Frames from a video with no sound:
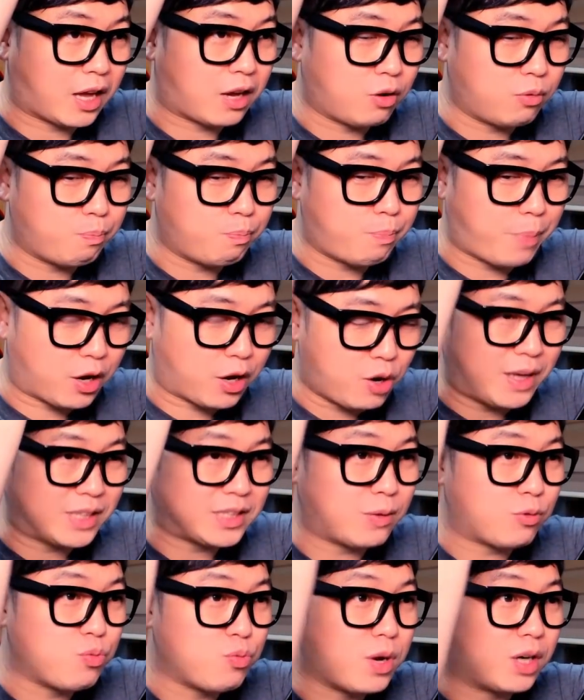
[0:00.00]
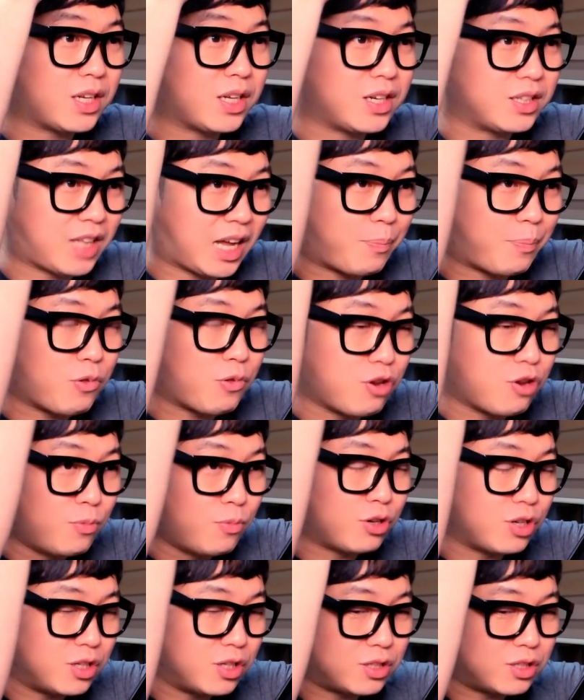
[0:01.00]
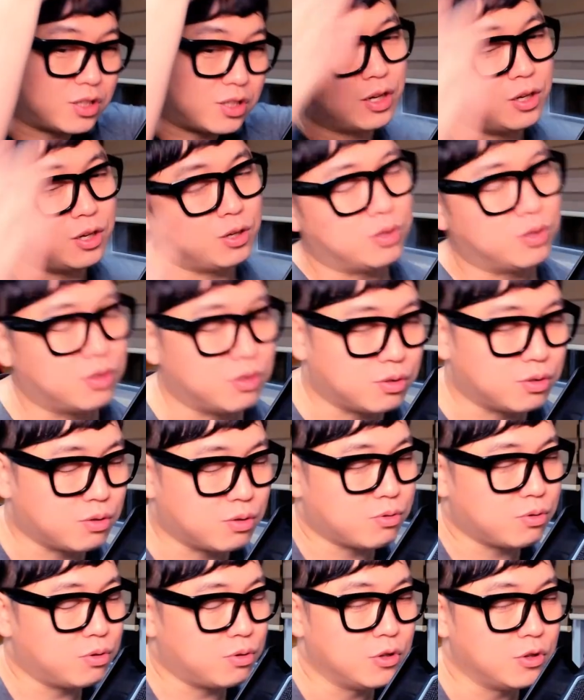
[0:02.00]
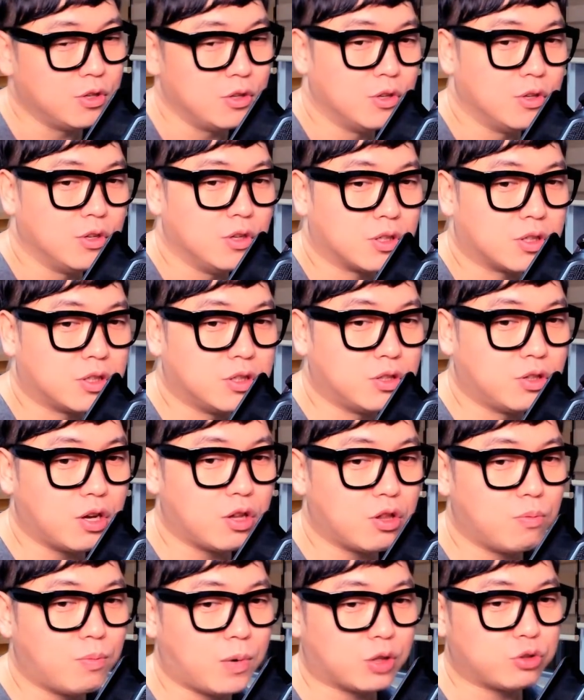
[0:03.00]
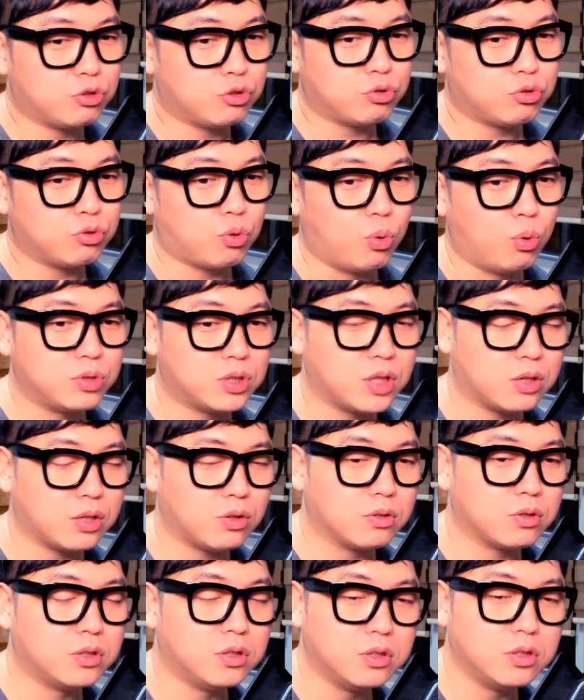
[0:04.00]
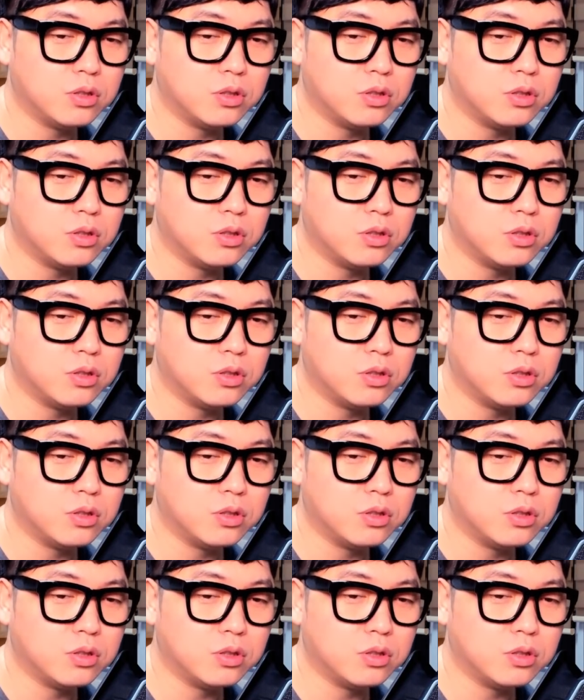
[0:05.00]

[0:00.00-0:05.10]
베컴 한참 유명할 때 그 닭뼈들머리 있잖아요 그래서 그거에서 막 축구 공차던 그